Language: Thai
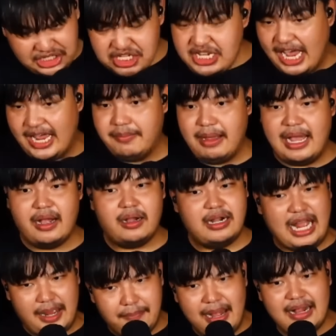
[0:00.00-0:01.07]
ชิ้นใหญ่มาก
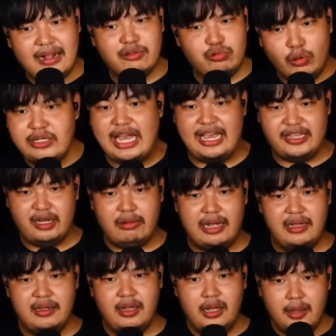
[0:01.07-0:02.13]
ไก่บ้านเขาตัวใหญ่จั
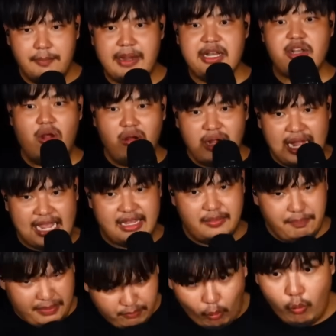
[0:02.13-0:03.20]
งวะเป็นน่อง
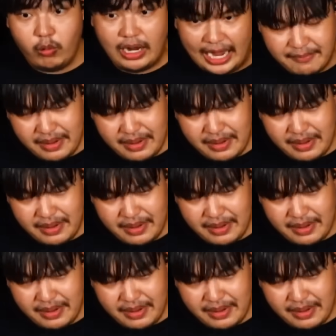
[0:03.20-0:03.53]
ไก่ เป็นหมู